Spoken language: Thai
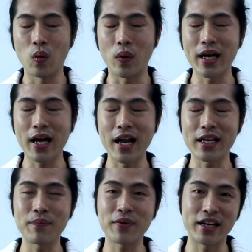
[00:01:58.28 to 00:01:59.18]
วันอังคาร
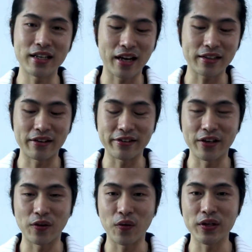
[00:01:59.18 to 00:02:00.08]
ครับการงานการเรีย
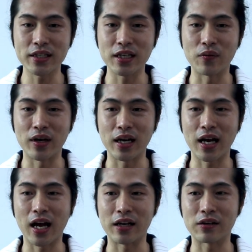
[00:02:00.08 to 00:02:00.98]
นของคนที่เกิดวันอัง
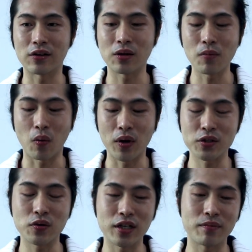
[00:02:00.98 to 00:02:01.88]
คารก็ต้องบอกว่า
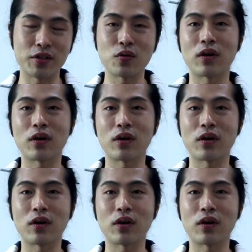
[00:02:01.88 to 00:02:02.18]
ช่วงนี้เป็นช่